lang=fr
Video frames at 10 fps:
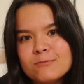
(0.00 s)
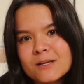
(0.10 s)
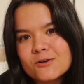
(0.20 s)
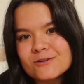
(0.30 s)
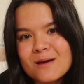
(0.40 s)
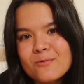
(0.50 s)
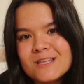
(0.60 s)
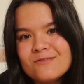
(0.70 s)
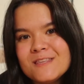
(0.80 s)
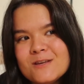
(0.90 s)
va peut-être changer un peu
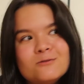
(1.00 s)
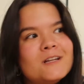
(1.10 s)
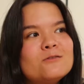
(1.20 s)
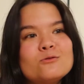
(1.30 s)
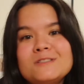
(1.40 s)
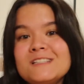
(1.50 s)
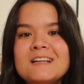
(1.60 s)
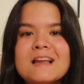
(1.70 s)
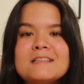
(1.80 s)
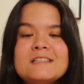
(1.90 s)
des vidéos night routine
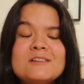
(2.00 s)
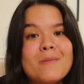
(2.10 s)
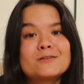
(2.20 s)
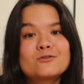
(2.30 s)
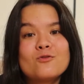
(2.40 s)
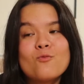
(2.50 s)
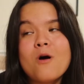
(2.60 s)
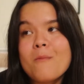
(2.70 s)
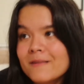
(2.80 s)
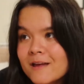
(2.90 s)
classiques parce que
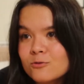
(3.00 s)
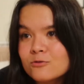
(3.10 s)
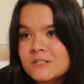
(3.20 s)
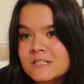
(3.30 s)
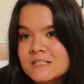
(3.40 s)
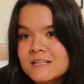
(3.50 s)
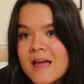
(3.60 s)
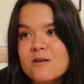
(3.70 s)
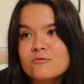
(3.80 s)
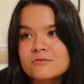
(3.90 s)
moi ma night routine
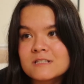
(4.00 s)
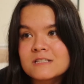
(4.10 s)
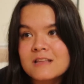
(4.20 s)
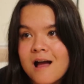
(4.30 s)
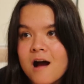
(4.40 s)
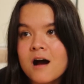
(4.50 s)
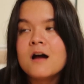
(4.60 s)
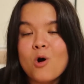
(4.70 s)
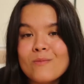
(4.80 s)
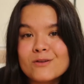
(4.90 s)
elle consiste à
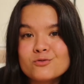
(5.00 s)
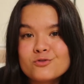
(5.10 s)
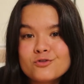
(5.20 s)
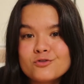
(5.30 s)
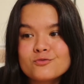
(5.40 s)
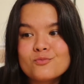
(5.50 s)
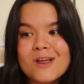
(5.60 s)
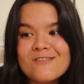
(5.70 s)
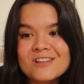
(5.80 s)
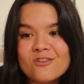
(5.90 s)
prendre ma douche, me
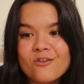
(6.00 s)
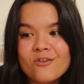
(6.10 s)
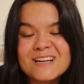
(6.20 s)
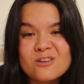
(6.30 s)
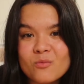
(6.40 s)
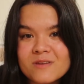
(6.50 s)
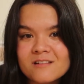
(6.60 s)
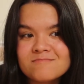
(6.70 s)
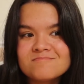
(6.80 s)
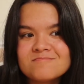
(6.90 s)
laver les dents et
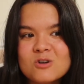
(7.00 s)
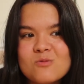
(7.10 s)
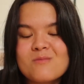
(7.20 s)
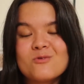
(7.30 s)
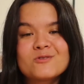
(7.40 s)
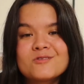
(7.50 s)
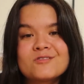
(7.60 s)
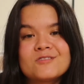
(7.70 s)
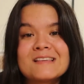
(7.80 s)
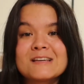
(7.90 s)
dormir Globalement,
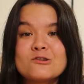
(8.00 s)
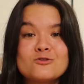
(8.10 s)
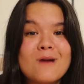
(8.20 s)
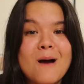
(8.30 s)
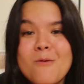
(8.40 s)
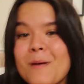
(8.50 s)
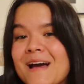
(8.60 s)
ça se résume à peu